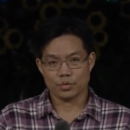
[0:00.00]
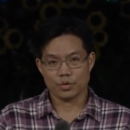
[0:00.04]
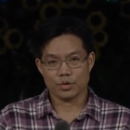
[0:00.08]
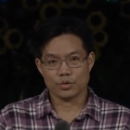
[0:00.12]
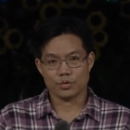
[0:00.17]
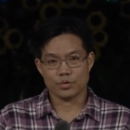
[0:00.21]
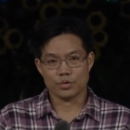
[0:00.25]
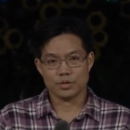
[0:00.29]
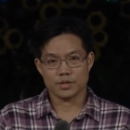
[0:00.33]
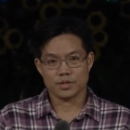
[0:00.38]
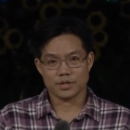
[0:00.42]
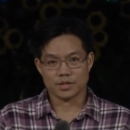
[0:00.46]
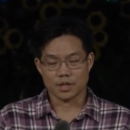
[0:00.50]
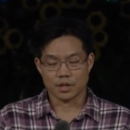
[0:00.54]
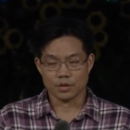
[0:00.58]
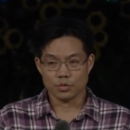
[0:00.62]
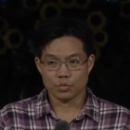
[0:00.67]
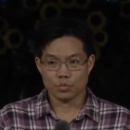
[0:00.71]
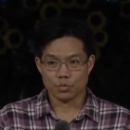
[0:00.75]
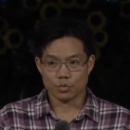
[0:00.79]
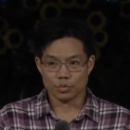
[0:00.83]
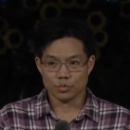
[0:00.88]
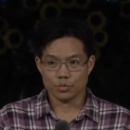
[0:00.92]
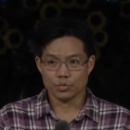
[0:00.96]
对于神
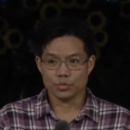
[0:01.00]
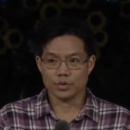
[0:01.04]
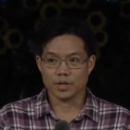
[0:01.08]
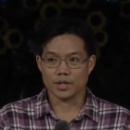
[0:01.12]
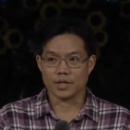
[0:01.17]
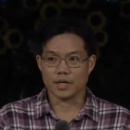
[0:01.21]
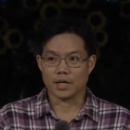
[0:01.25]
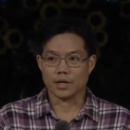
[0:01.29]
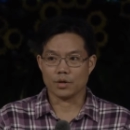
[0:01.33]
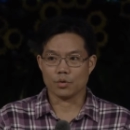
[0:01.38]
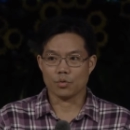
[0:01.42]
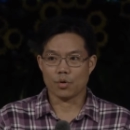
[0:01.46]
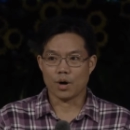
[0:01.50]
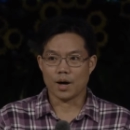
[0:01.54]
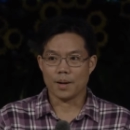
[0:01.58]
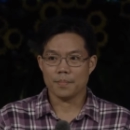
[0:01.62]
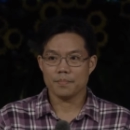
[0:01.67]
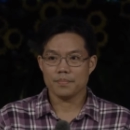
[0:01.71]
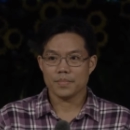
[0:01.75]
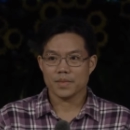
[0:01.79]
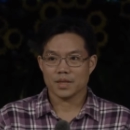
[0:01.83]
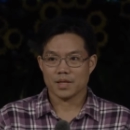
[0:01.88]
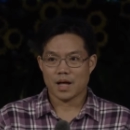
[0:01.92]
国度的眼光，